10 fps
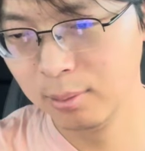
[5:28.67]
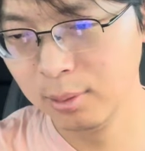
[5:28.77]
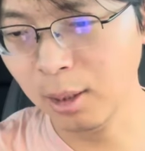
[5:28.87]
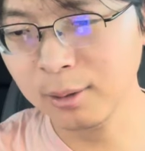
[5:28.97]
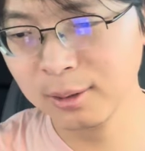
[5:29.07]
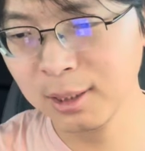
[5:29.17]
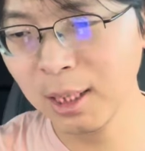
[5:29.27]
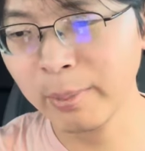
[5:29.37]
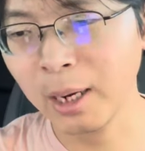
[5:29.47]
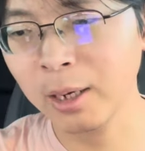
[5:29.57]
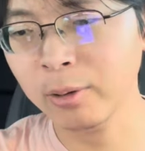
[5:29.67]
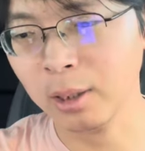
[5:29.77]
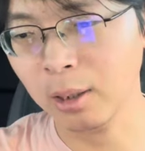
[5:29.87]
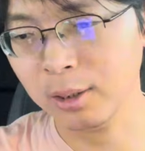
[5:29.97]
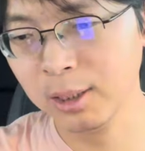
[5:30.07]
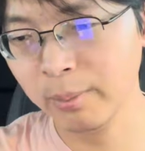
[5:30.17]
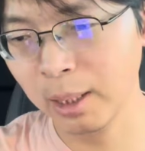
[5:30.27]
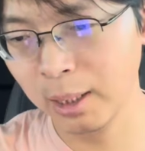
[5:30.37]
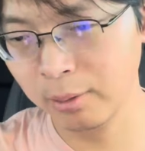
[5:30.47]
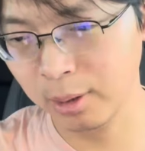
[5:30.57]
然后下面还有一个，下面
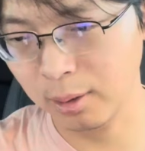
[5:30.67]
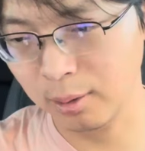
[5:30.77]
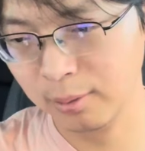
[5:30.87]
还有一个，